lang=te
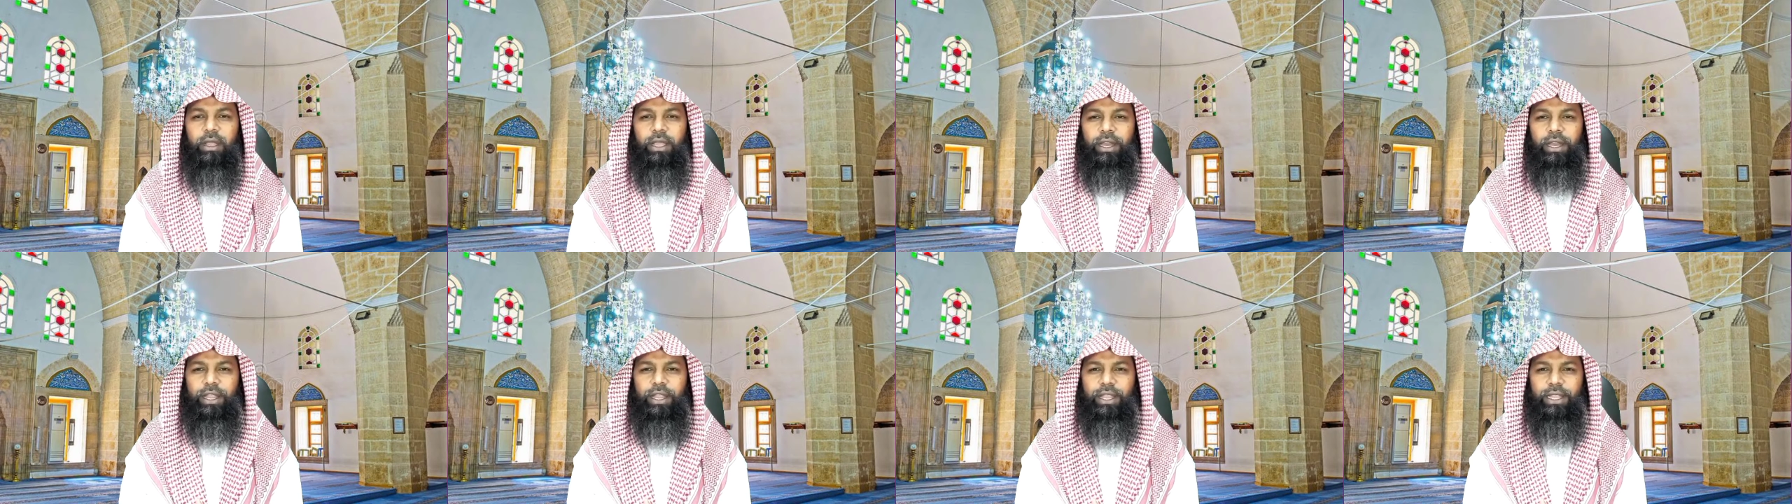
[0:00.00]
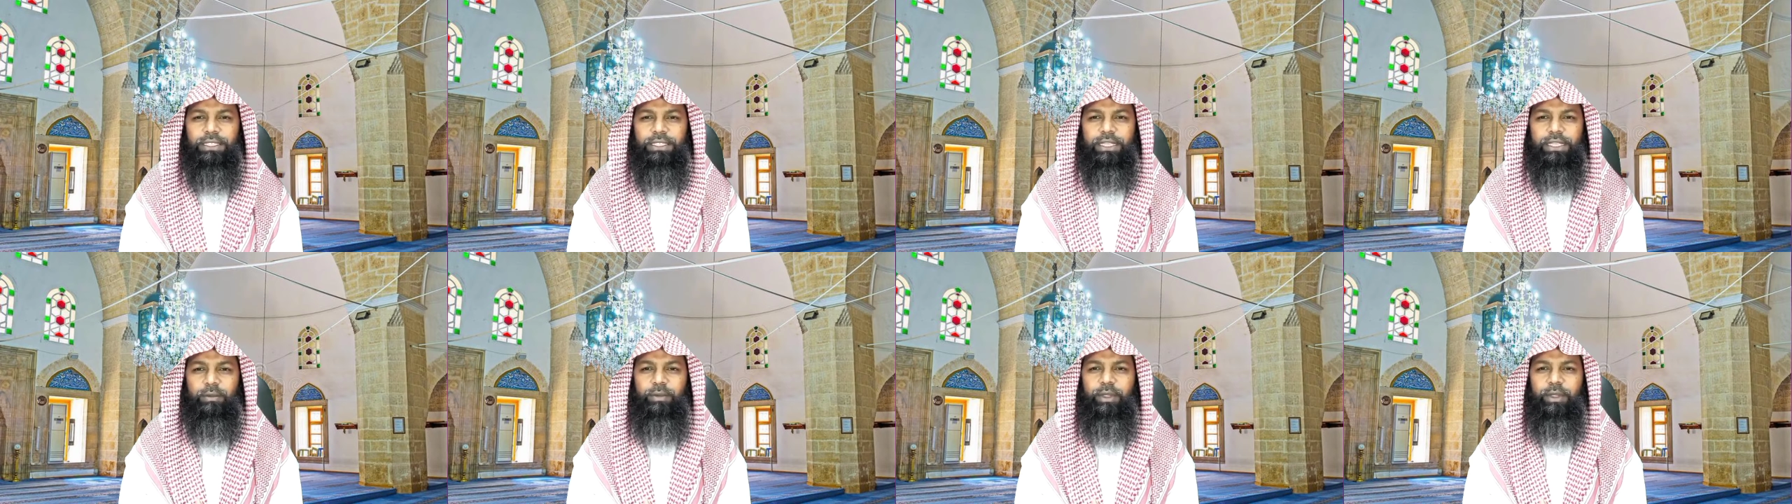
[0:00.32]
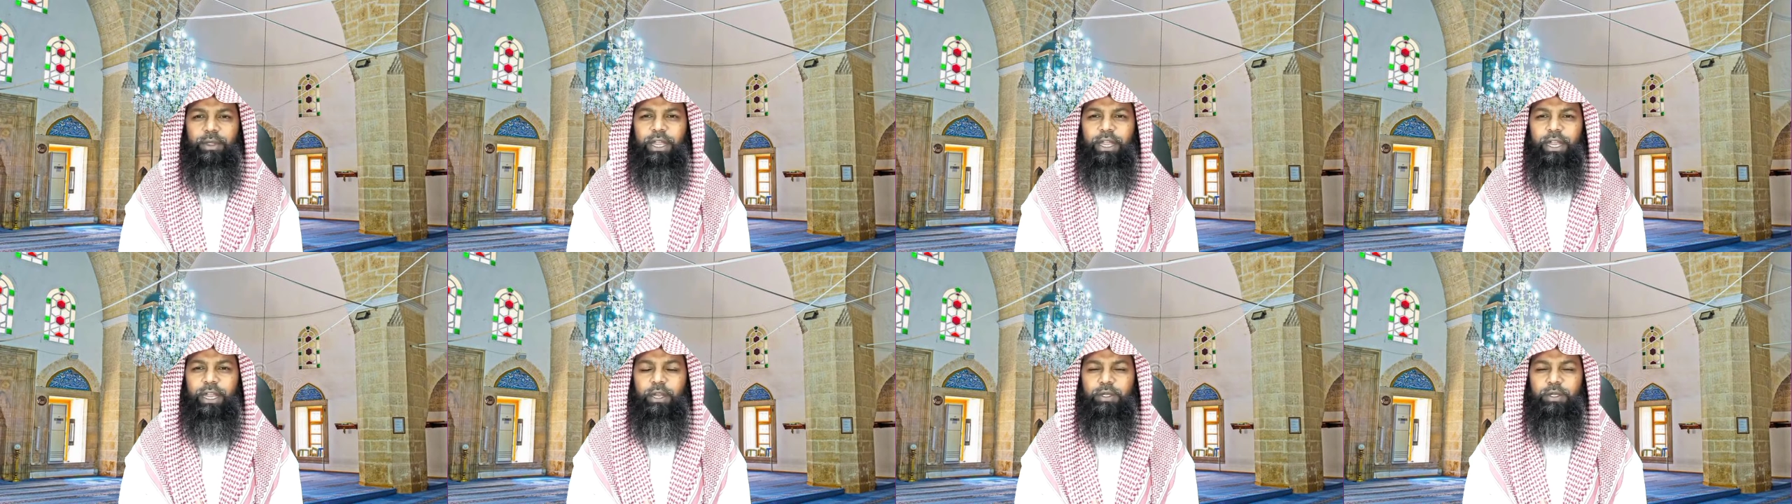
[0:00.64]
కనీసం
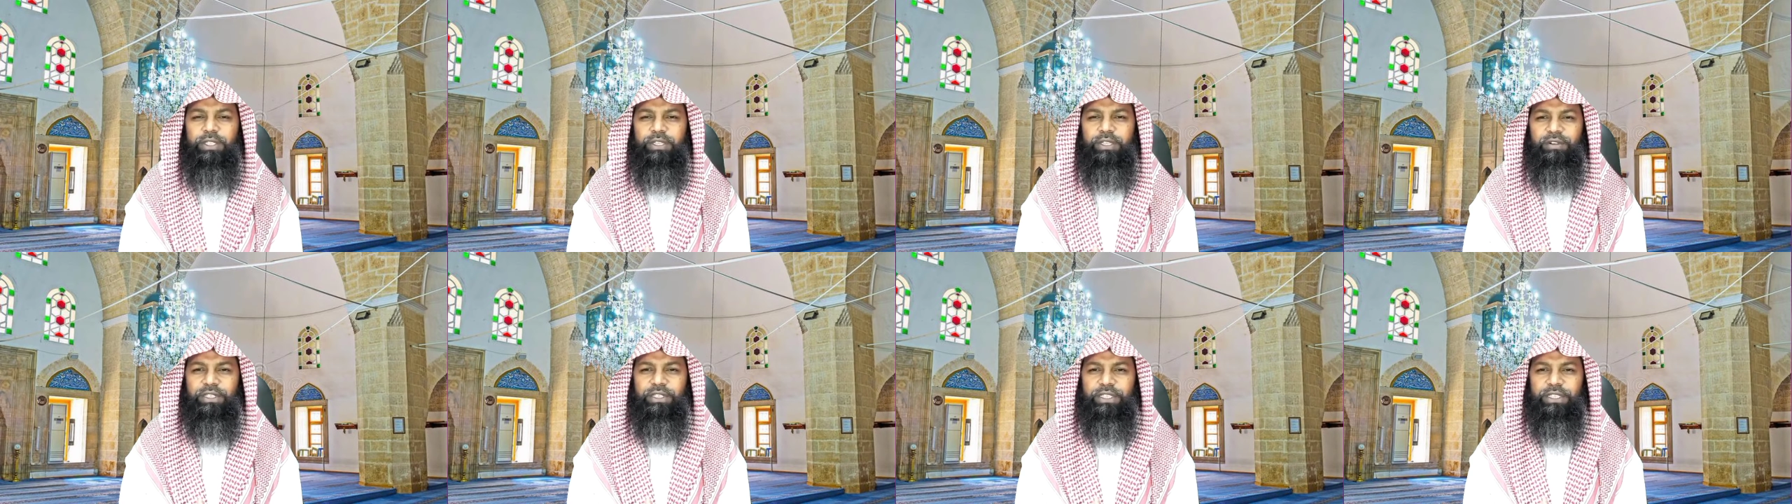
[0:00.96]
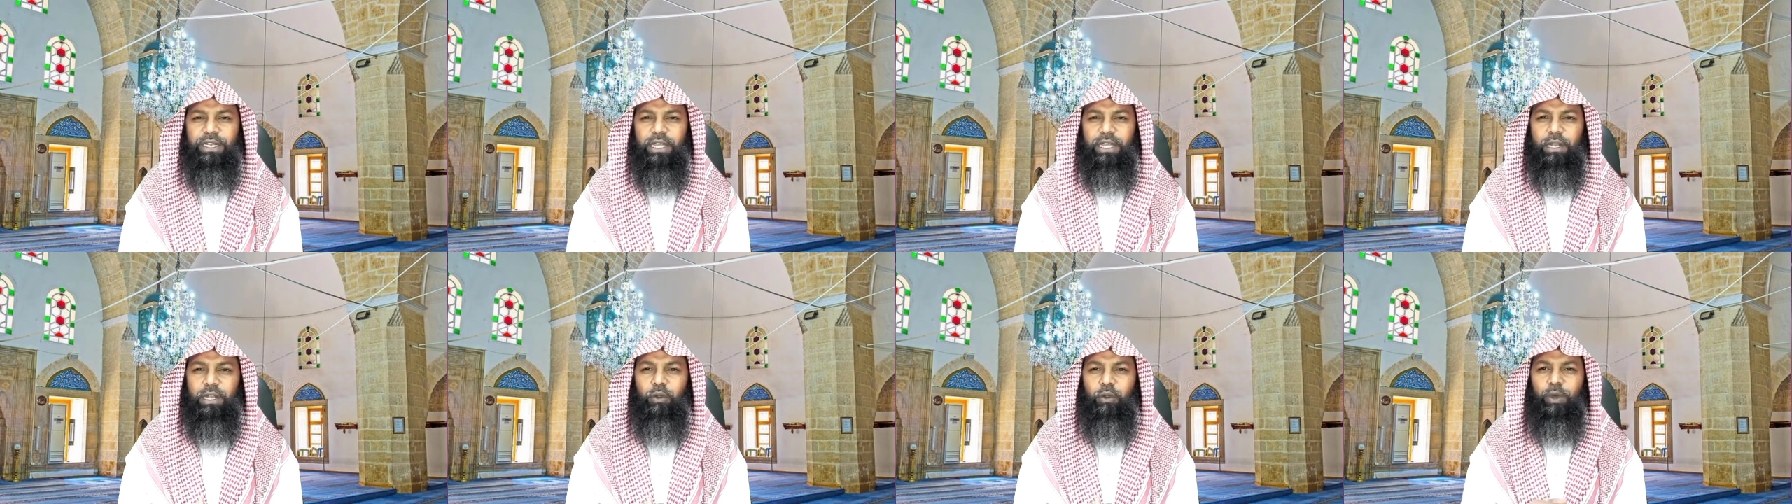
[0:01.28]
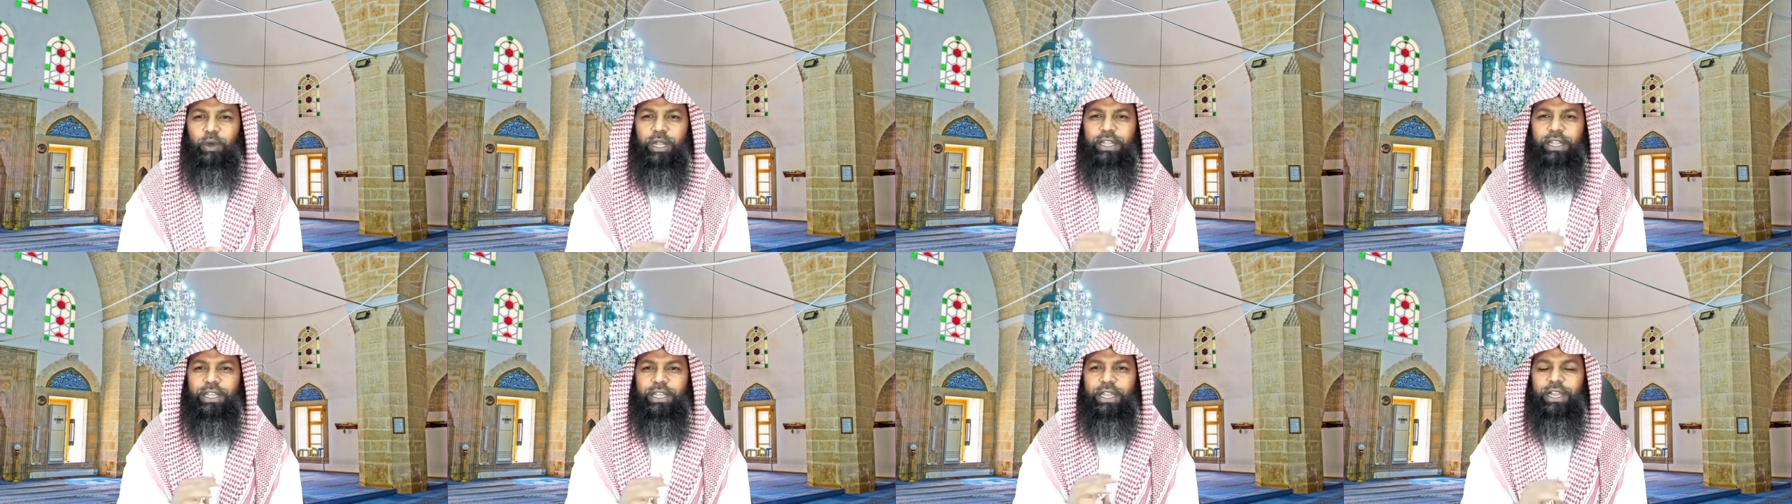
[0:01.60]
ఏడు
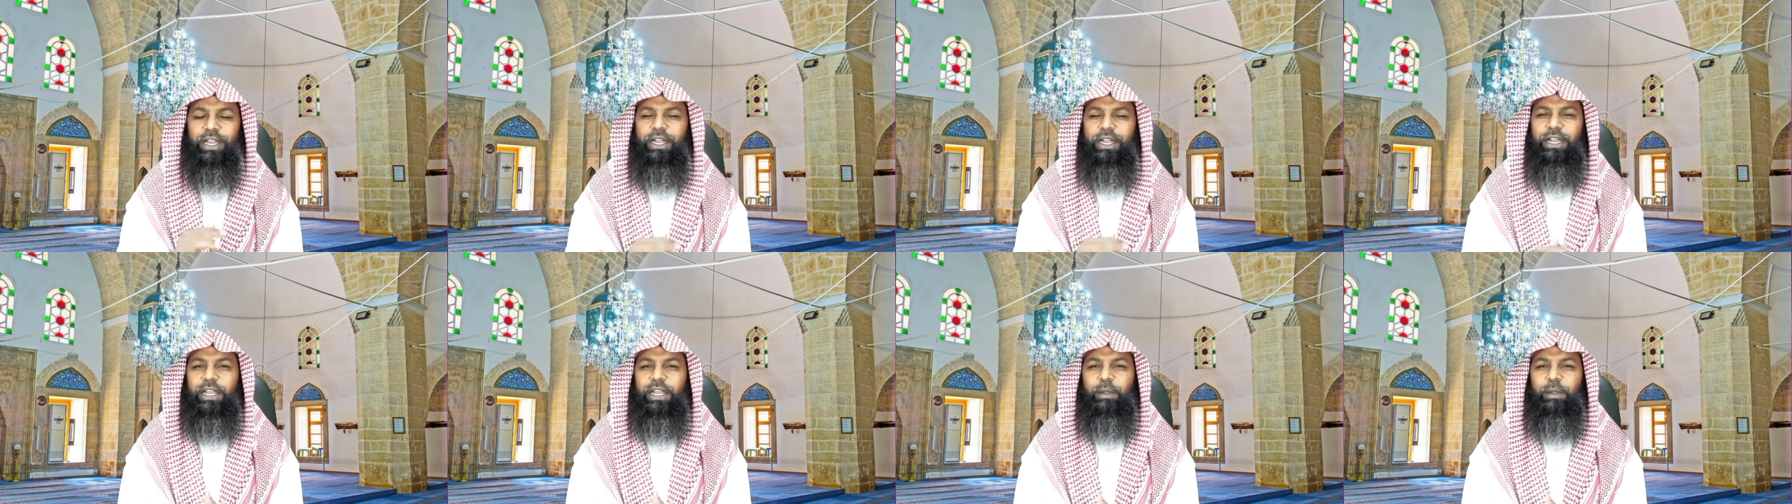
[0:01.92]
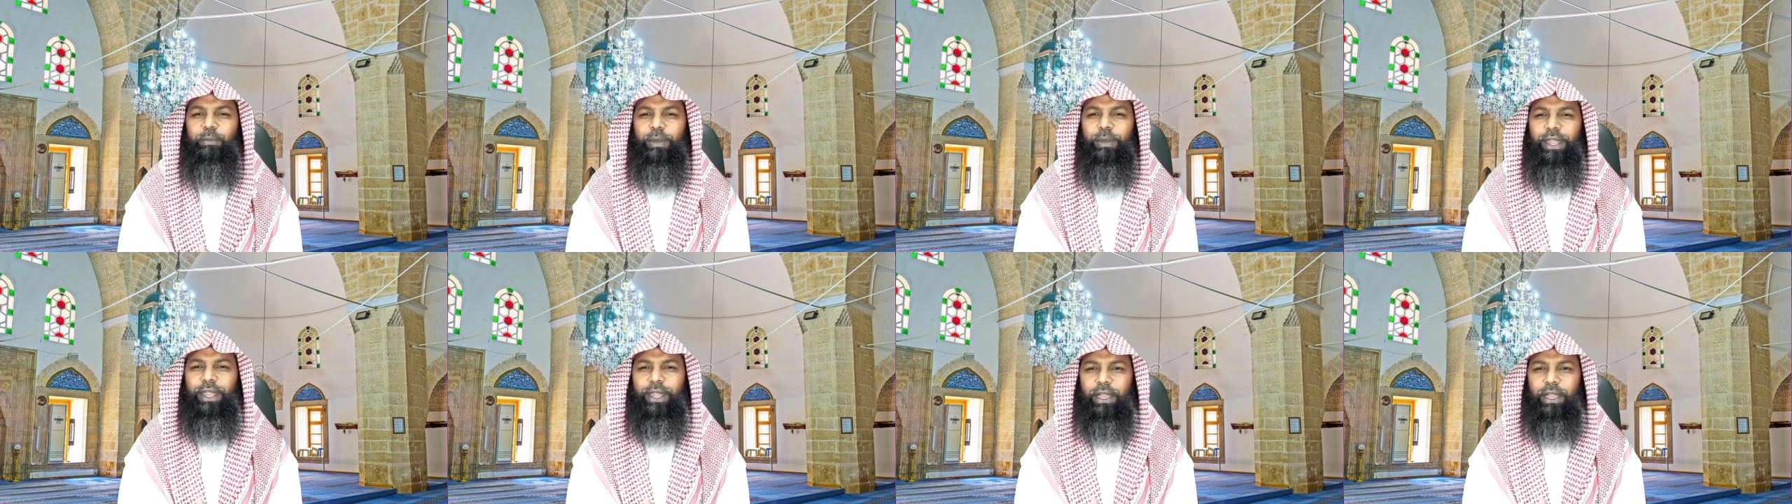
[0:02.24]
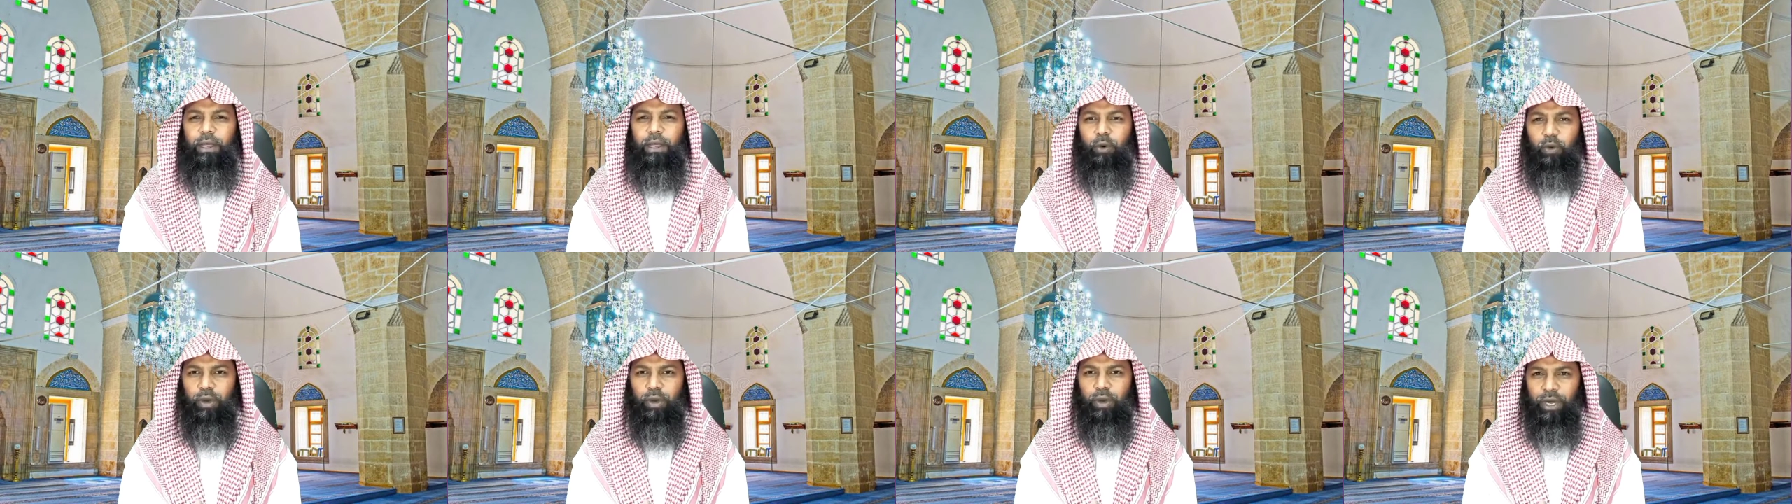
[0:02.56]
సంవత్సరాలు అంతకంటే
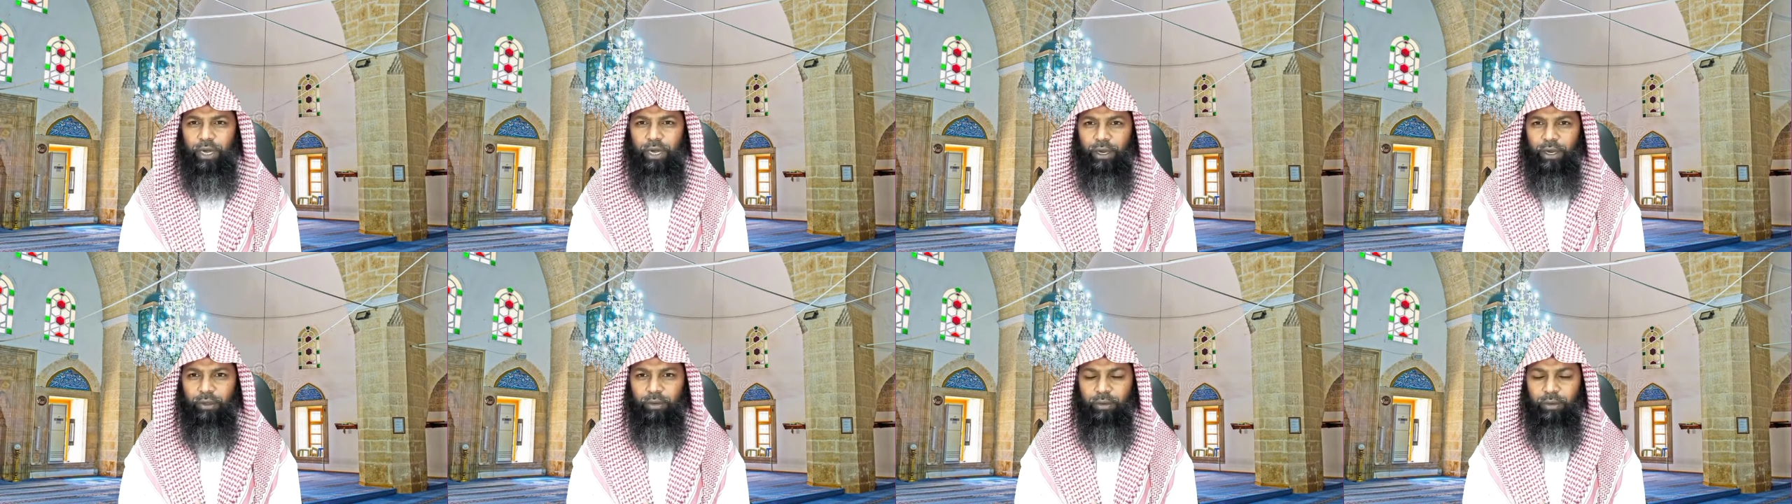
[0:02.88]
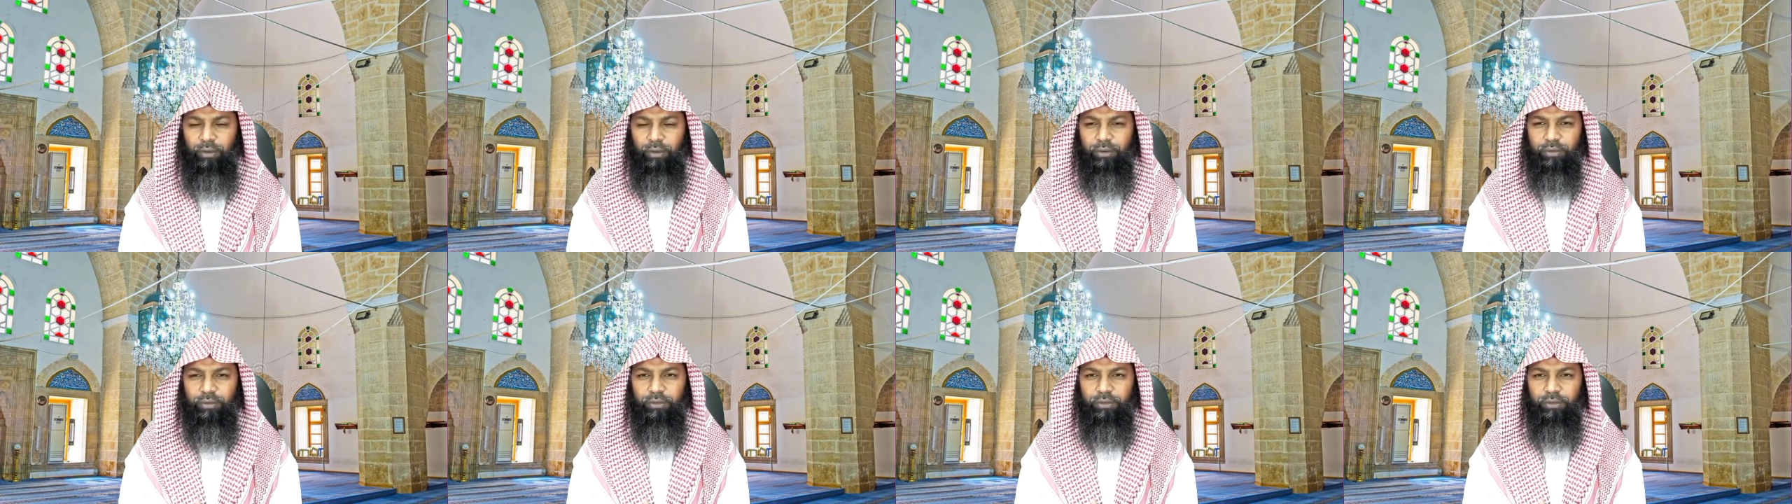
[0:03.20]
పైగా ఉన్నాడు